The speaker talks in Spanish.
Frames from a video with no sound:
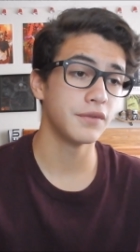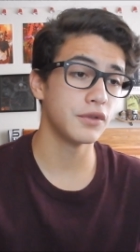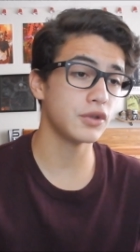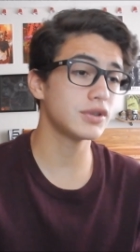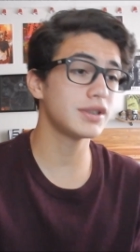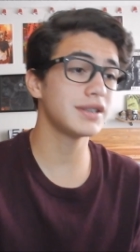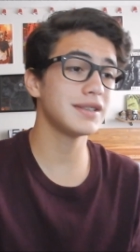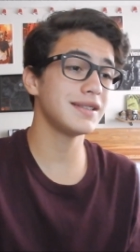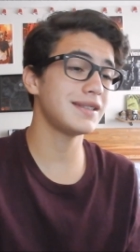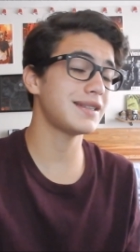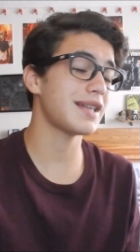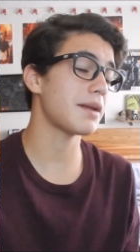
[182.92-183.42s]

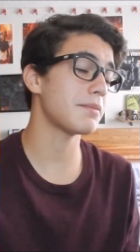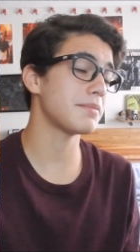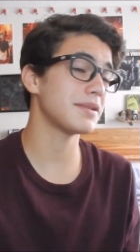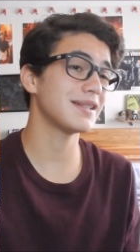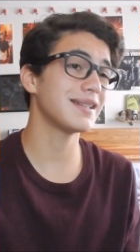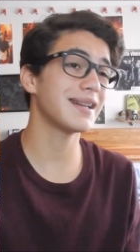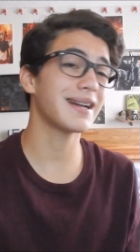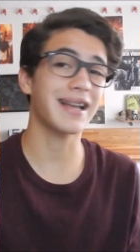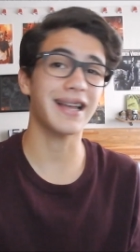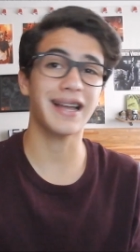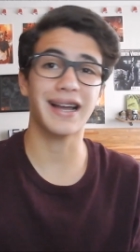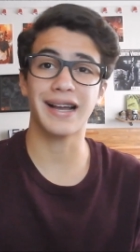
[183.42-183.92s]
No sé si tal
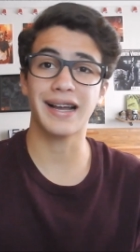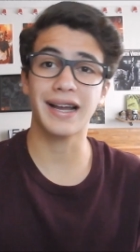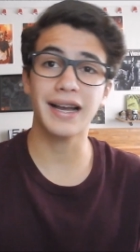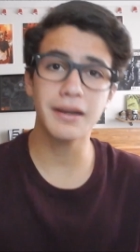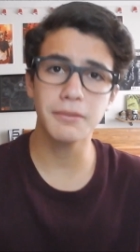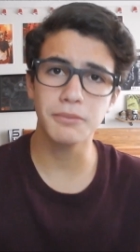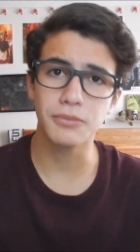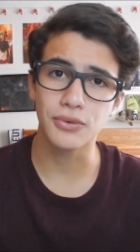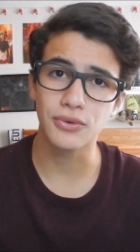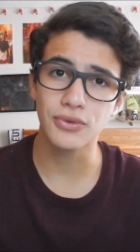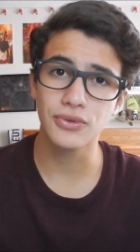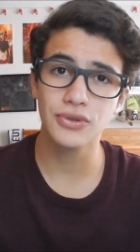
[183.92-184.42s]
vez la
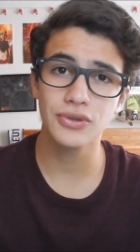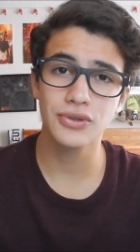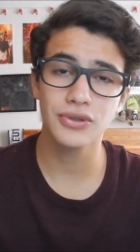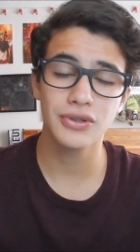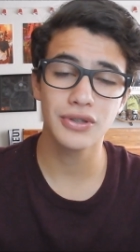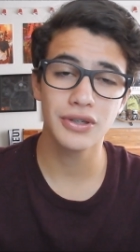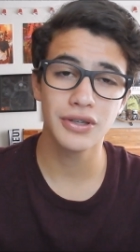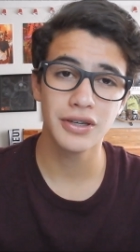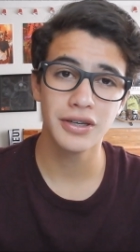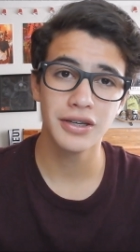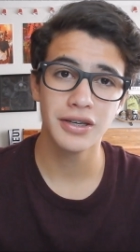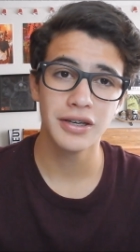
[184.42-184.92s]

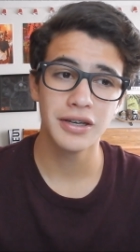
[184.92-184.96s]
cagamos.